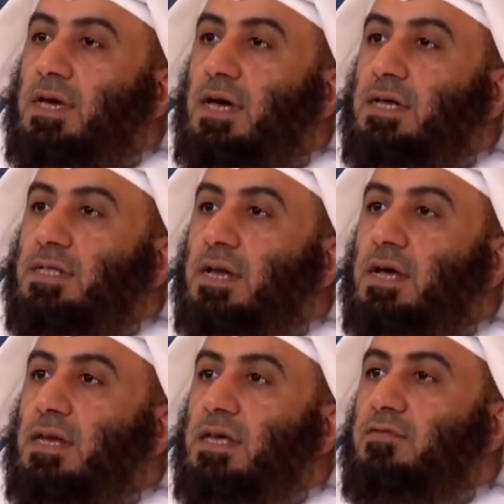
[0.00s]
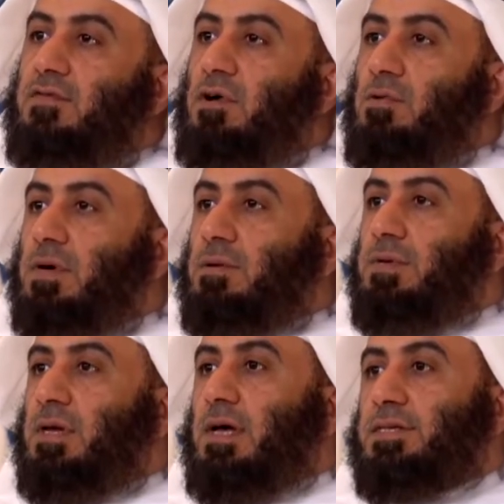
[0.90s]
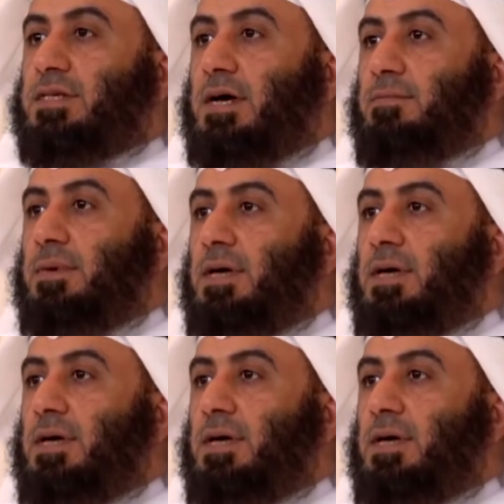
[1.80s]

عهد الخليفه عمر بن الخطاب